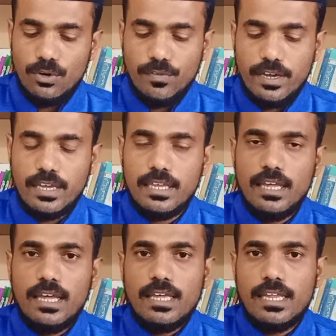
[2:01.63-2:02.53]
ஒரு வகை
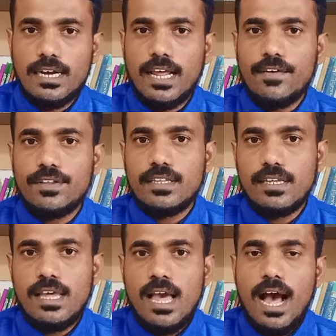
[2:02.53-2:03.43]
இரண்டாவது
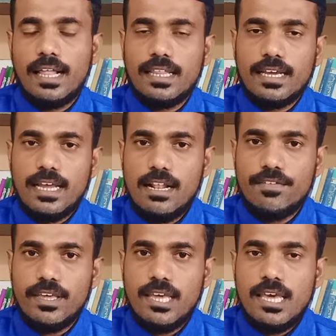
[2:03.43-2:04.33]
அந்த
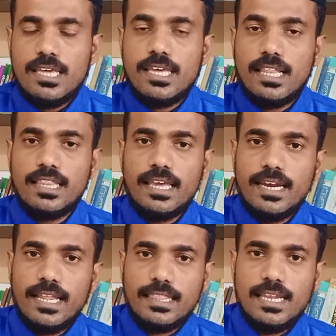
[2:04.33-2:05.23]
கல்வி எந்த
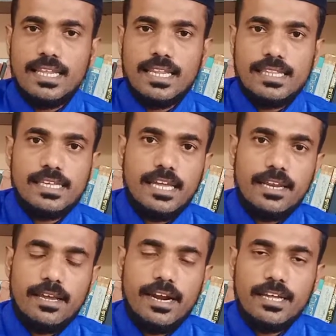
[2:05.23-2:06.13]
இடத்தில் இருந்து
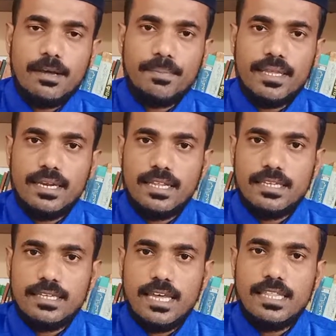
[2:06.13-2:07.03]

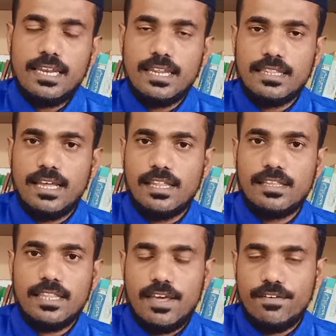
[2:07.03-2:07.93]
எடுக்கப்படுகின்றது எதிலிருந்து
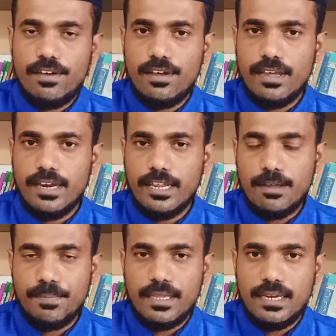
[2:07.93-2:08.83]
அது தேவை
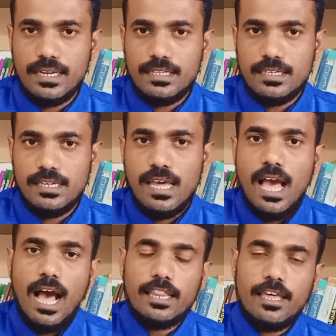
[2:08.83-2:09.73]
எடுக்கப்படுகின்றது
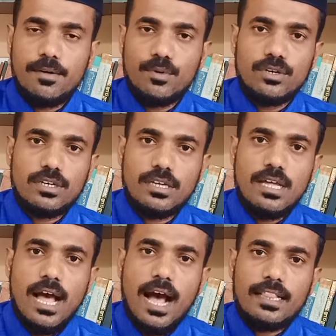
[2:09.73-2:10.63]
அதே போன்று
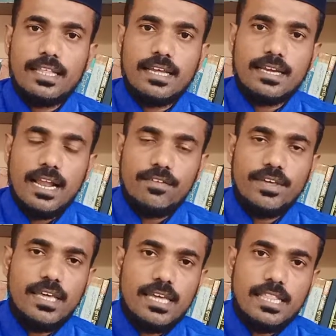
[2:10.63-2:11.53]
அந்த
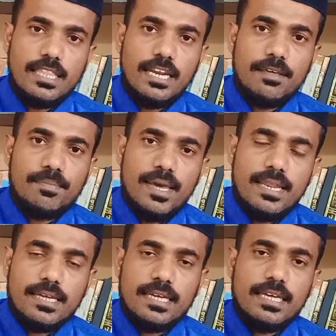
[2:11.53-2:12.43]
கல்வி எத்தனை
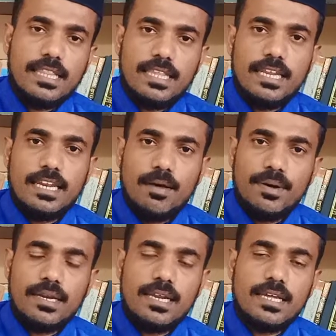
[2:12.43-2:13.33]
பேருக்கு எத்தனை
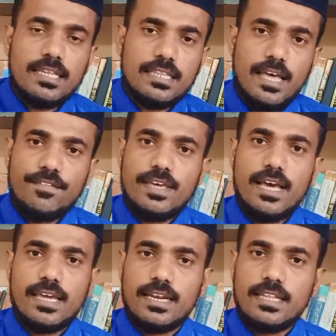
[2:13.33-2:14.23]
நபர்களுக்கு
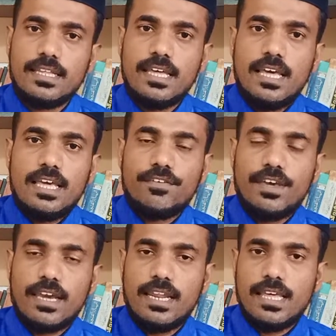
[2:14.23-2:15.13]
தேவையாகின்றது
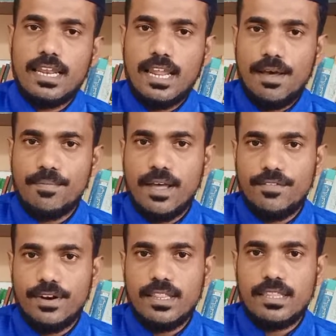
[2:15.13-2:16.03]
இவைகளை எல்லாம்
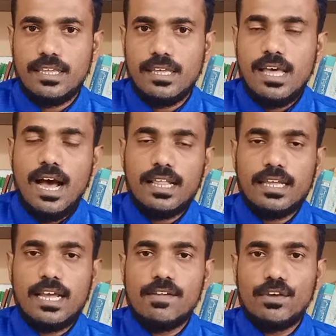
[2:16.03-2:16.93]
கவனித்து அந்த
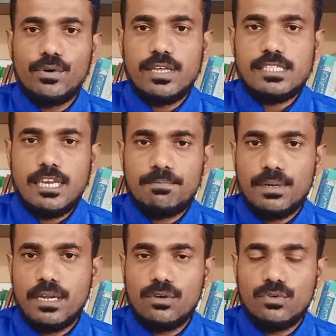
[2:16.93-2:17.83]
கல்வியுடைய
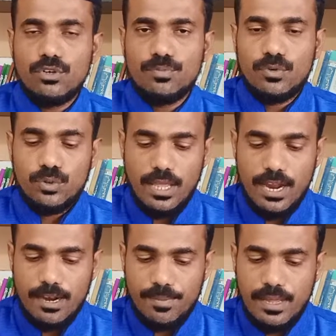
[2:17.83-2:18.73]
சிறப்புகள் கூடும்
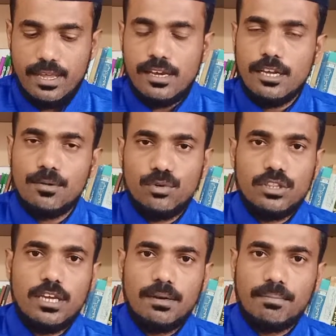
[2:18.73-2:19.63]
உதாரணமாக
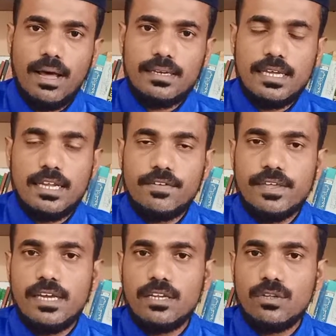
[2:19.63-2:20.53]
அல்முத்தீன் மார்க்க
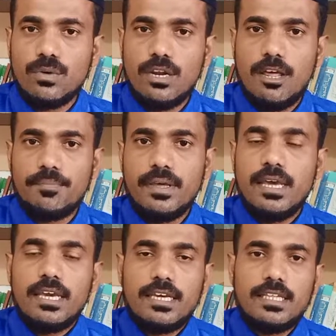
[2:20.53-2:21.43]
கல்வியை எடுத்துக்கொள்ளலாம்
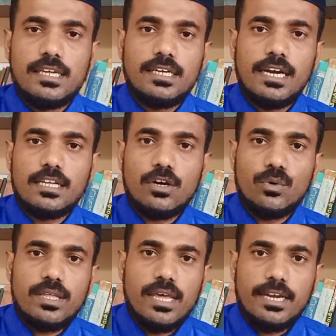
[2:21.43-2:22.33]
இது
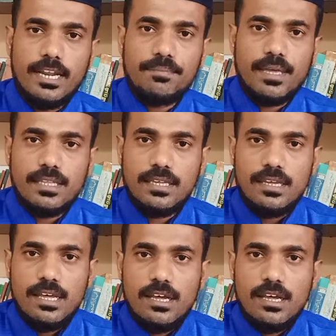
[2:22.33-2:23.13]
எடுக்கக்கூடிய இடம் எது